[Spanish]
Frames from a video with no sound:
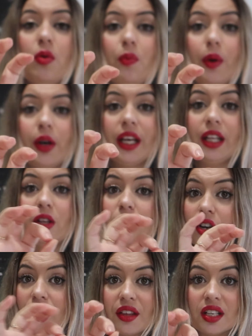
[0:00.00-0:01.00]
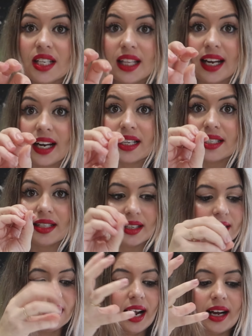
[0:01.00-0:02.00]
que un poquito, no necesitarás
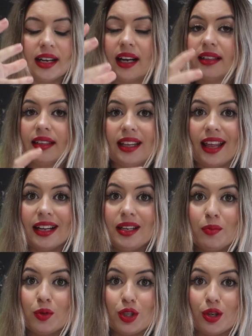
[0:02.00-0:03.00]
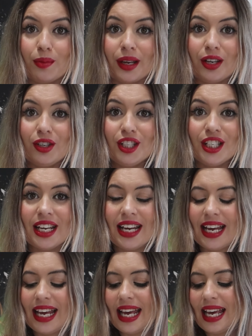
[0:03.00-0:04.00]
gran cantidad ni mucho menos.
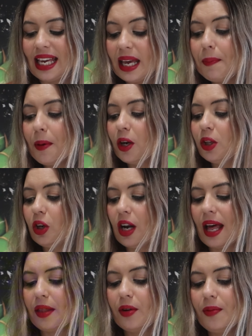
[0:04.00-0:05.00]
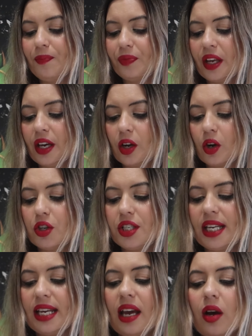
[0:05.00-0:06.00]
Y por otro lado,
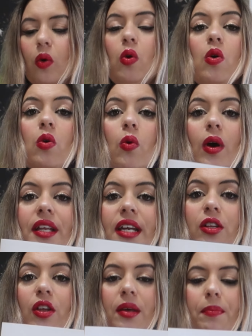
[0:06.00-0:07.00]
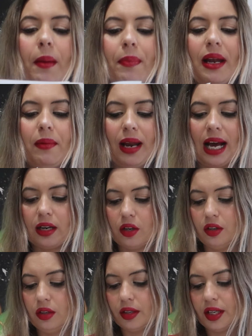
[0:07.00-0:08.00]
consigue un cuadrito de papel
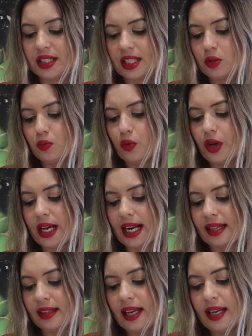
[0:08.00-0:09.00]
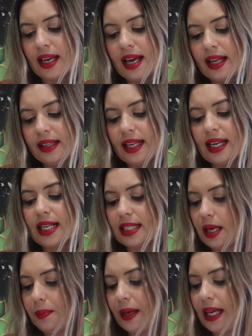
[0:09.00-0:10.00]
blanco, este es muy grande, tiene que
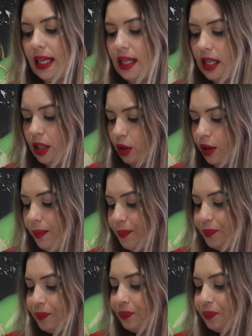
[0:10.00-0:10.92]
ser pequeñito,